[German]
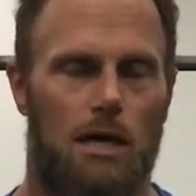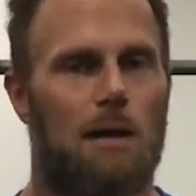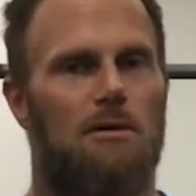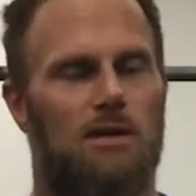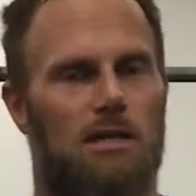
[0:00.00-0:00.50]

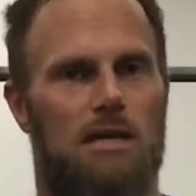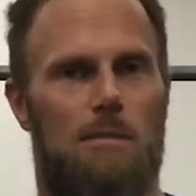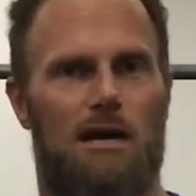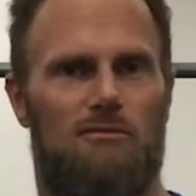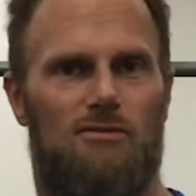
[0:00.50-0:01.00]
Aber während ihr
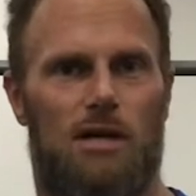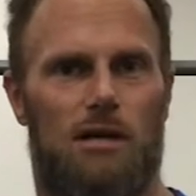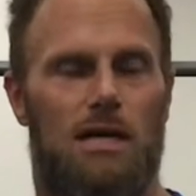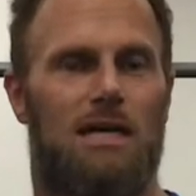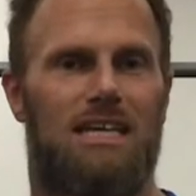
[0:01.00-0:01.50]
am
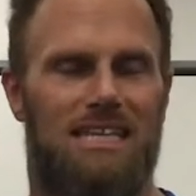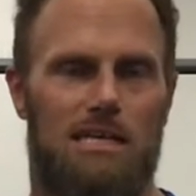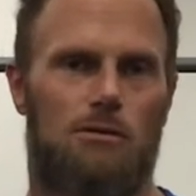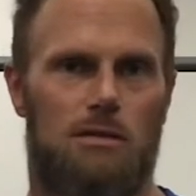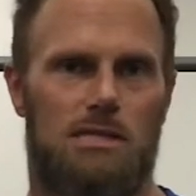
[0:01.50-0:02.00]
Anfang in
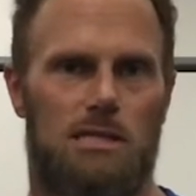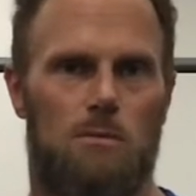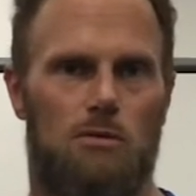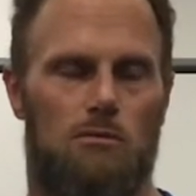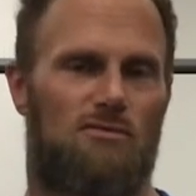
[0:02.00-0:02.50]
den 90
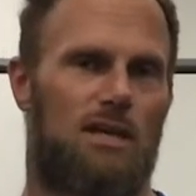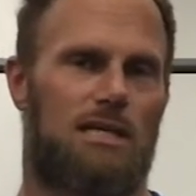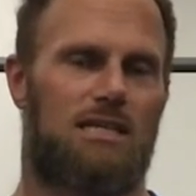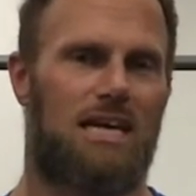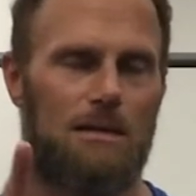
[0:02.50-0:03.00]
Minuten
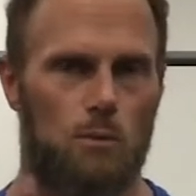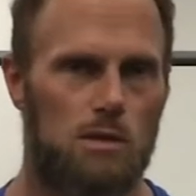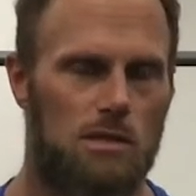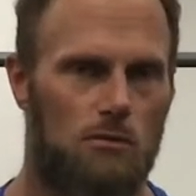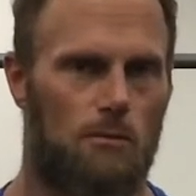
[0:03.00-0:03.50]
vielleicht drei
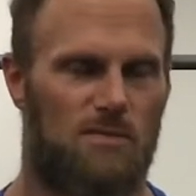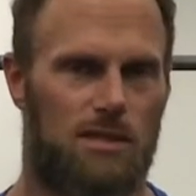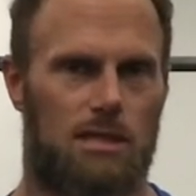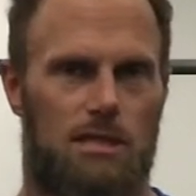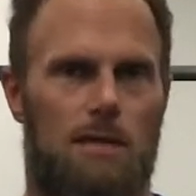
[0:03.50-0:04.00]
Muskelgruppen
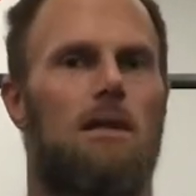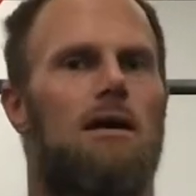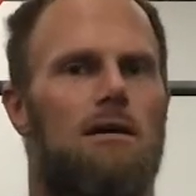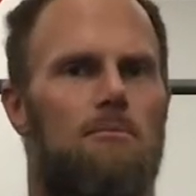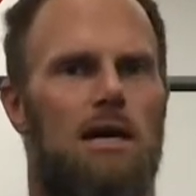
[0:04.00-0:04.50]
trainiert habt,
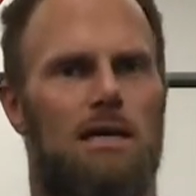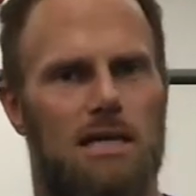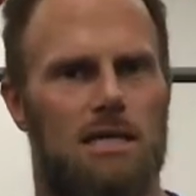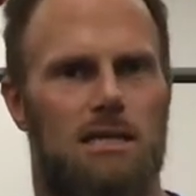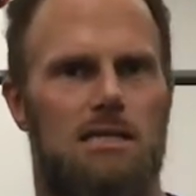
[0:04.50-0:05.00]
mache
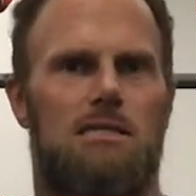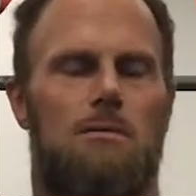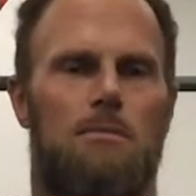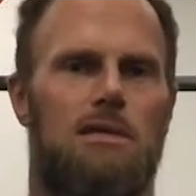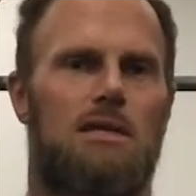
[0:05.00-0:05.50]
ich das
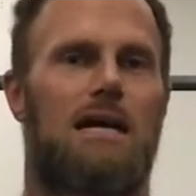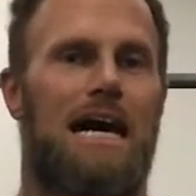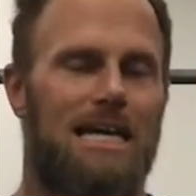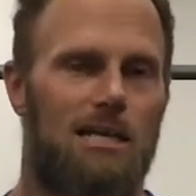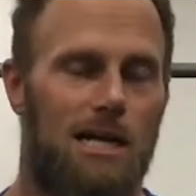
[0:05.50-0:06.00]
mit
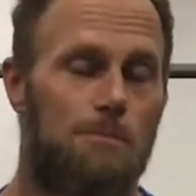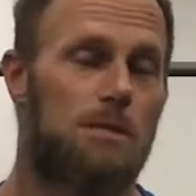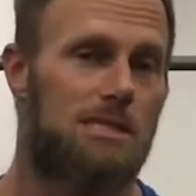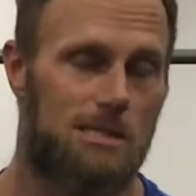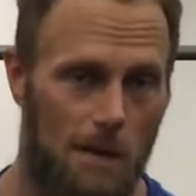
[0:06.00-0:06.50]
eineinhalb
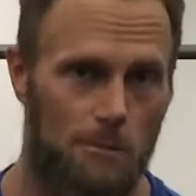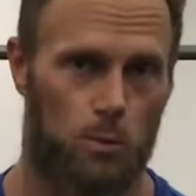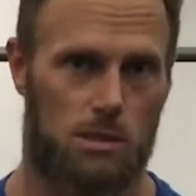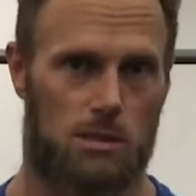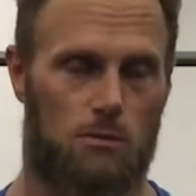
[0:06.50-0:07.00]
bis zwei
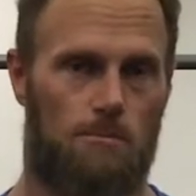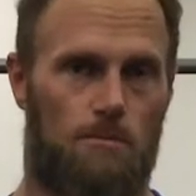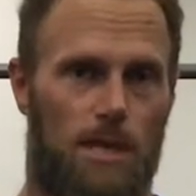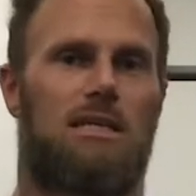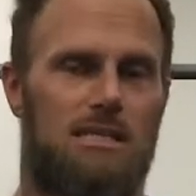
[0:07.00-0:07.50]
Muskelgruppen.
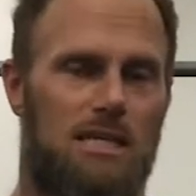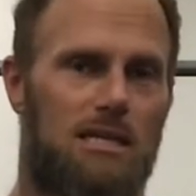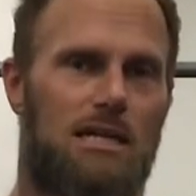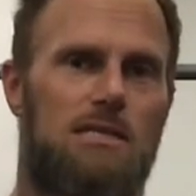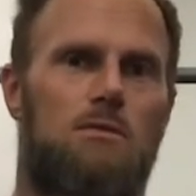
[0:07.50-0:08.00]
Ihr
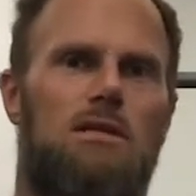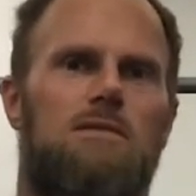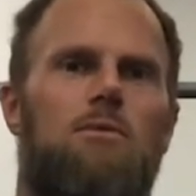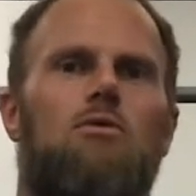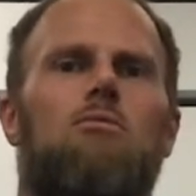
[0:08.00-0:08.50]
seht also,
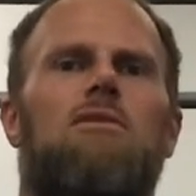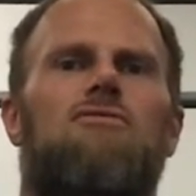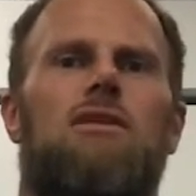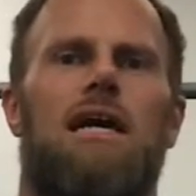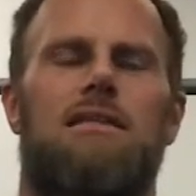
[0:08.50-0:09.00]
das Volumen
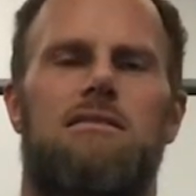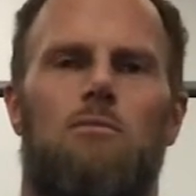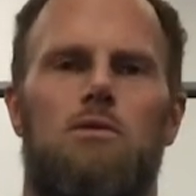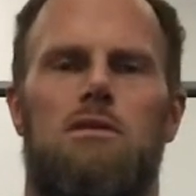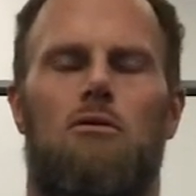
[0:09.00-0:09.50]
für die
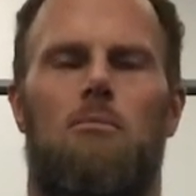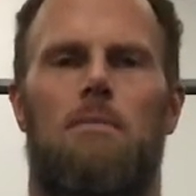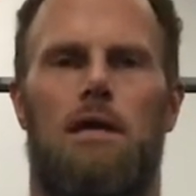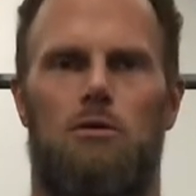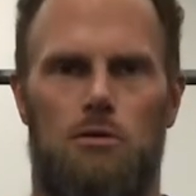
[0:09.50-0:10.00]
einzelnen
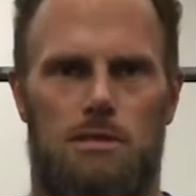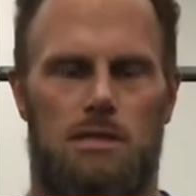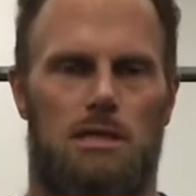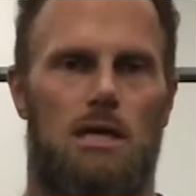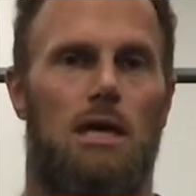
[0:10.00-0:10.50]
Muskelgruppen erhöht
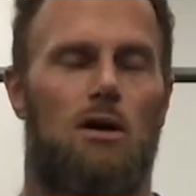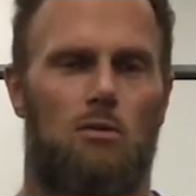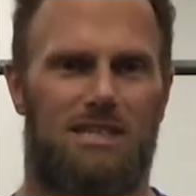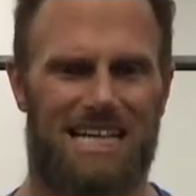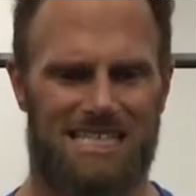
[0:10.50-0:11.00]
sich.
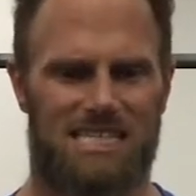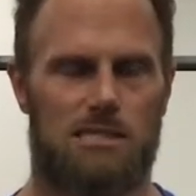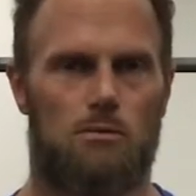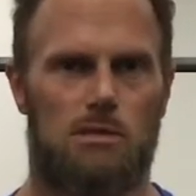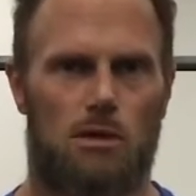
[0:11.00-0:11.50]
Und das
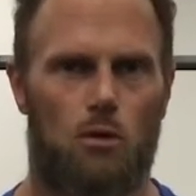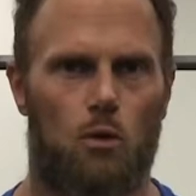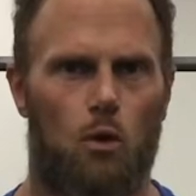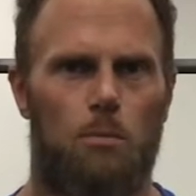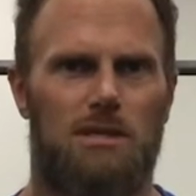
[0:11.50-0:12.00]
ist unsere
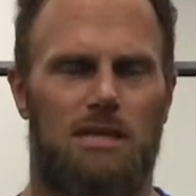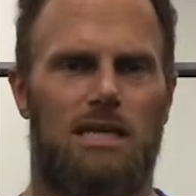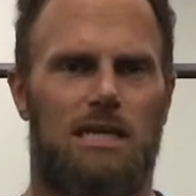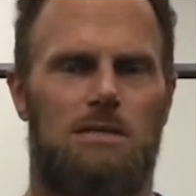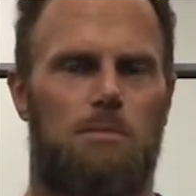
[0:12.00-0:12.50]
grobe
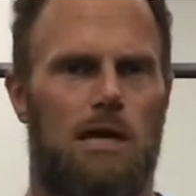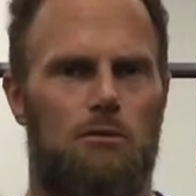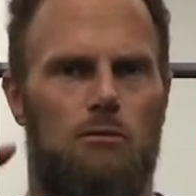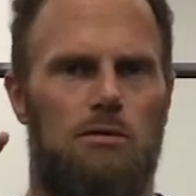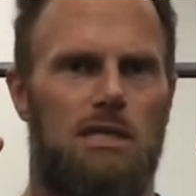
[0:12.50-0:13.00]

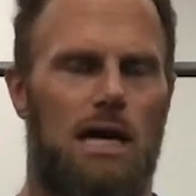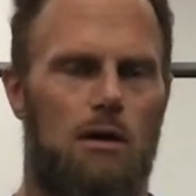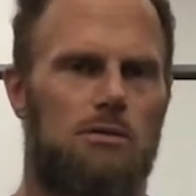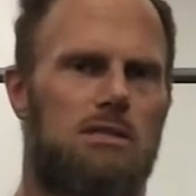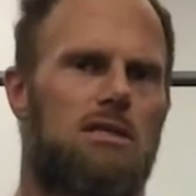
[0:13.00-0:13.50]
Trainingsplanung und die
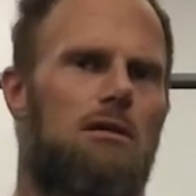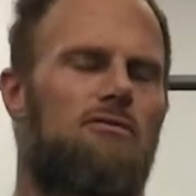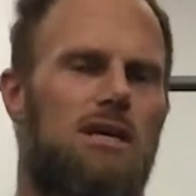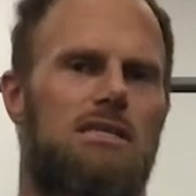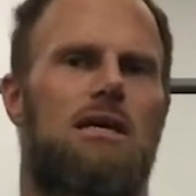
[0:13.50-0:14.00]
Aussicht
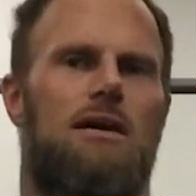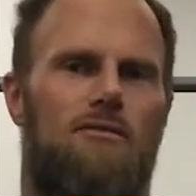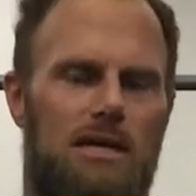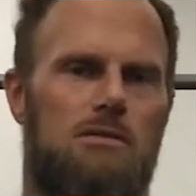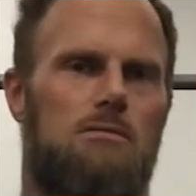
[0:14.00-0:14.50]
auf das,
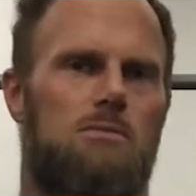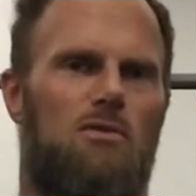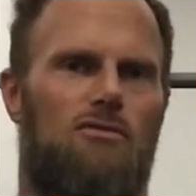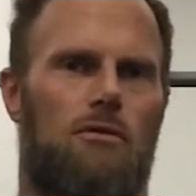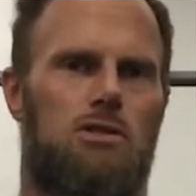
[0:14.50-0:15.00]
was uns
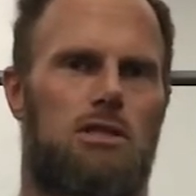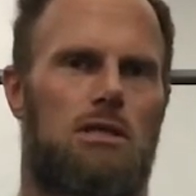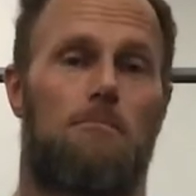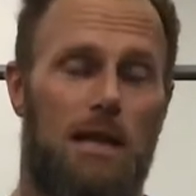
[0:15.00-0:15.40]
bevorsteht.